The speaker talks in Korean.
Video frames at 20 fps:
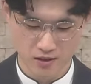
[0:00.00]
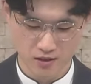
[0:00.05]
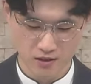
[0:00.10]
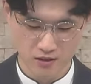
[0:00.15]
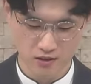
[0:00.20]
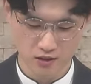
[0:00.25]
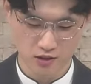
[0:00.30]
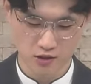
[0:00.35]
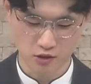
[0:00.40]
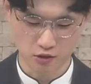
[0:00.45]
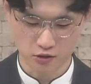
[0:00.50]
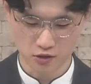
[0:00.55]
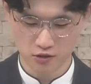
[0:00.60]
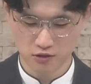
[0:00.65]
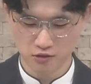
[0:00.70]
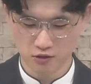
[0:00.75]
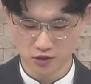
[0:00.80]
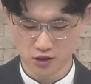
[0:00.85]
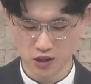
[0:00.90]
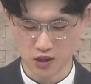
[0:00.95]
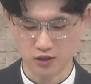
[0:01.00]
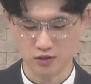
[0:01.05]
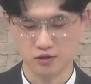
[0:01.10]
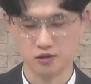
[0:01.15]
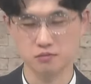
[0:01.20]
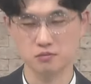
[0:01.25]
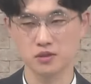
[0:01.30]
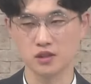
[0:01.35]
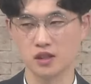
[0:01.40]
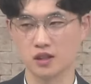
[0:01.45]
근데 전혀 그렇지
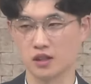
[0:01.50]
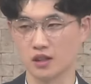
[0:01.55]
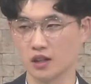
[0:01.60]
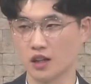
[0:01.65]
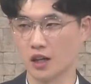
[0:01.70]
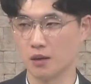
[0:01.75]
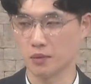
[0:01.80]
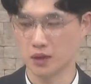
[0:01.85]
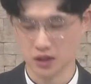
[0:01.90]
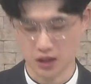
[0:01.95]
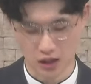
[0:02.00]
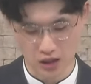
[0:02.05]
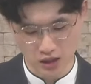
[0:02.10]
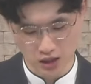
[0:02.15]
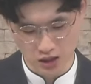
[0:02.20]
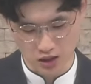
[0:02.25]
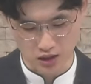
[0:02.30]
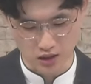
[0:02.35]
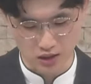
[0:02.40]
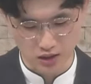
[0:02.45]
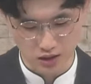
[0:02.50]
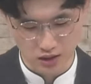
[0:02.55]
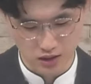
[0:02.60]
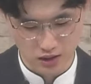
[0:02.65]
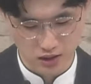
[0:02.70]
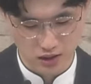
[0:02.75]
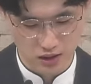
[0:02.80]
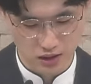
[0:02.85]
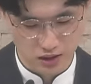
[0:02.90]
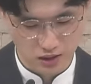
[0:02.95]
않습니다. 아마 다
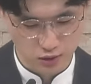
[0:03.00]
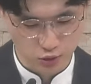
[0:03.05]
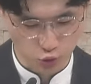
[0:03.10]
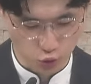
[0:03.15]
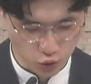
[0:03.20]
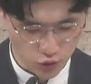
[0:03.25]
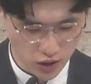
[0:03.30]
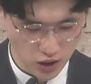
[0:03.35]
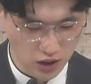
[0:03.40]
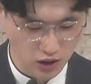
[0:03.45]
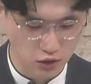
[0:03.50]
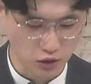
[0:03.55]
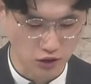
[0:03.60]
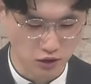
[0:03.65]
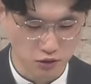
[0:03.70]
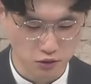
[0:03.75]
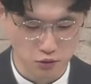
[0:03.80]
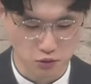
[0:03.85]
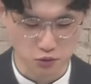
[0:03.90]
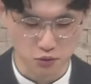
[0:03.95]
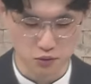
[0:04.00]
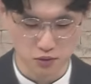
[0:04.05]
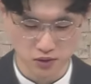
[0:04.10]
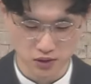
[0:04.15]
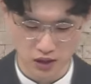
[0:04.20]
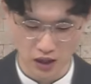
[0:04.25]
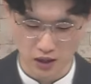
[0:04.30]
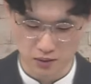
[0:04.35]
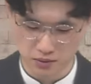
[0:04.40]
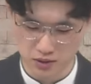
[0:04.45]
동의가 될 거고
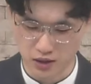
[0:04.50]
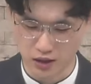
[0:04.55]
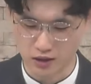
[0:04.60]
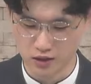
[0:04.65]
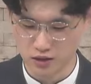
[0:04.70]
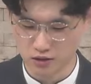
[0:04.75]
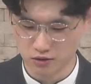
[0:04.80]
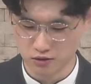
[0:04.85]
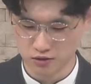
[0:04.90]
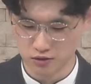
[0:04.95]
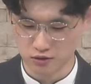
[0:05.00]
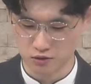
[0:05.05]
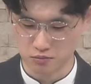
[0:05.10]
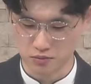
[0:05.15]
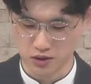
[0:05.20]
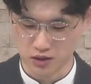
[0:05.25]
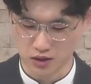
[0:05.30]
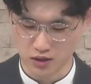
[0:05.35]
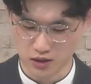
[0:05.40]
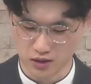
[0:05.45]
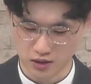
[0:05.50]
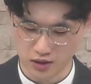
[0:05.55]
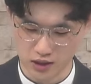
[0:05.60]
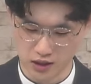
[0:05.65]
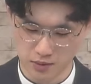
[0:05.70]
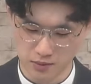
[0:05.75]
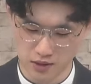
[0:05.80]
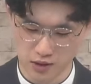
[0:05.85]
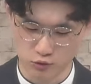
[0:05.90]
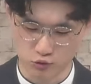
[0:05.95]
답을 내리셨을 겁니다.
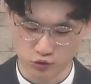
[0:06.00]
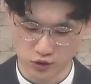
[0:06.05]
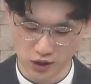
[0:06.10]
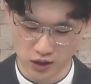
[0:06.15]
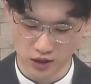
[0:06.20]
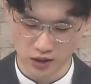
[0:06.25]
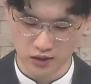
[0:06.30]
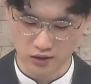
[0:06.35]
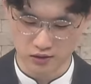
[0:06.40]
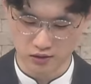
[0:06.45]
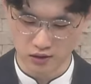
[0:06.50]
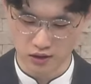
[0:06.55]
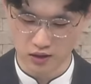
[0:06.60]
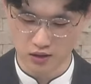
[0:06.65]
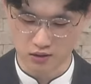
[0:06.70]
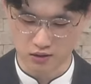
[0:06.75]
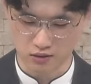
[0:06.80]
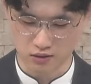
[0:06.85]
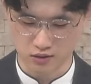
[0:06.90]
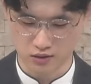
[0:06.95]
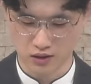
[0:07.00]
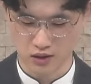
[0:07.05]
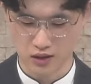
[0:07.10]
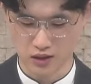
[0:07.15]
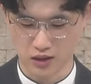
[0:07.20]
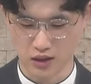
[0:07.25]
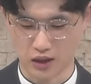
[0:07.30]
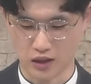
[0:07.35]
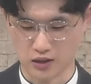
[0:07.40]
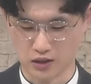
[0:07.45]
이미 우리에게 있어야 할 것,
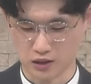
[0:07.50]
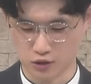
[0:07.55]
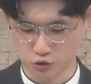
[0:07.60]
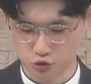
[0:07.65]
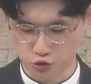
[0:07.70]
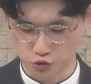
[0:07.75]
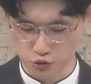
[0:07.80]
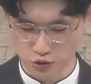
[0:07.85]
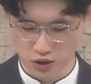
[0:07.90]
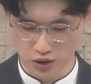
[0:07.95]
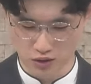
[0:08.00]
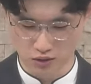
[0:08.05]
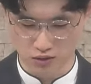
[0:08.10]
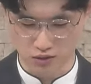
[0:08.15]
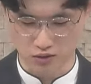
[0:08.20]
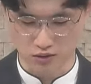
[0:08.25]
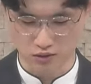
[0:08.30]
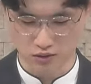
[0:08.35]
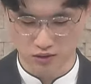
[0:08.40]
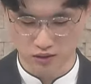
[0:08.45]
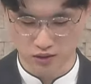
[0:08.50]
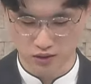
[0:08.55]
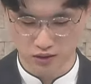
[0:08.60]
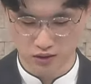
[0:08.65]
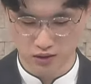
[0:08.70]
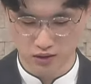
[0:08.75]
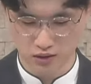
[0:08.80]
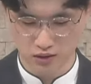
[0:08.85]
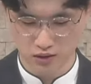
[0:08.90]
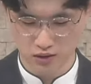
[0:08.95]
가장 중요한 것,
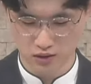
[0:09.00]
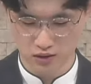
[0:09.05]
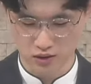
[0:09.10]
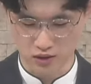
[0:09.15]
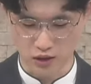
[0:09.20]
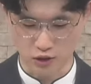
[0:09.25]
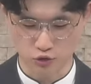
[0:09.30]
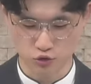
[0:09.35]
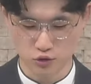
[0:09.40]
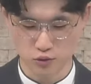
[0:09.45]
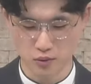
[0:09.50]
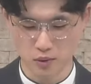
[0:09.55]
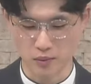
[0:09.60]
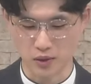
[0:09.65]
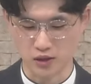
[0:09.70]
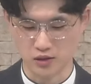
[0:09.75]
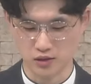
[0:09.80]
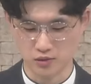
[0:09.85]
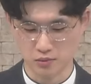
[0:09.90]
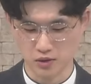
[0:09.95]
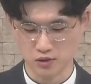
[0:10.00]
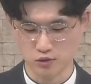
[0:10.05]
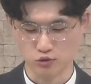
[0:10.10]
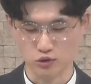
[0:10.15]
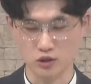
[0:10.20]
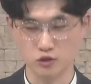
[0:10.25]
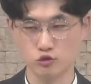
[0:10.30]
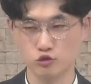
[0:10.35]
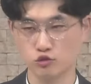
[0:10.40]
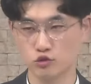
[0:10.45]
예수님의 말씀에서
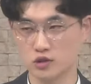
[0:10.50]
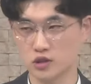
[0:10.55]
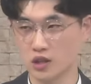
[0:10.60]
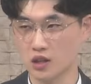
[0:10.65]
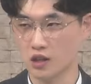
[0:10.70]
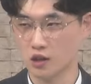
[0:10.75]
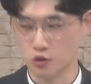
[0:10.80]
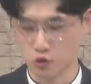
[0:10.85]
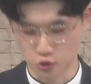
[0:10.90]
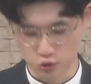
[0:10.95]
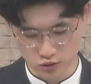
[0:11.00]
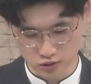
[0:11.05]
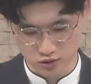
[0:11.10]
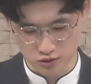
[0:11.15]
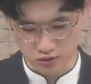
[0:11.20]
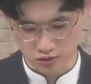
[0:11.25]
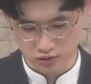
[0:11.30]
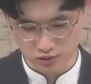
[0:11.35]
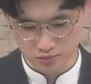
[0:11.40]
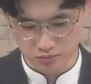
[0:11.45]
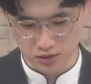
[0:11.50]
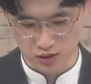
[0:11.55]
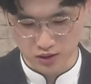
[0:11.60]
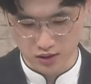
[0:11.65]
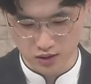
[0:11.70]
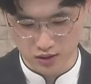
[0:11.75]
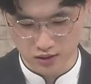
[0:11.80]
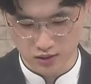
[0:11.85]
우리는 수차례 교훈을 들었습니다.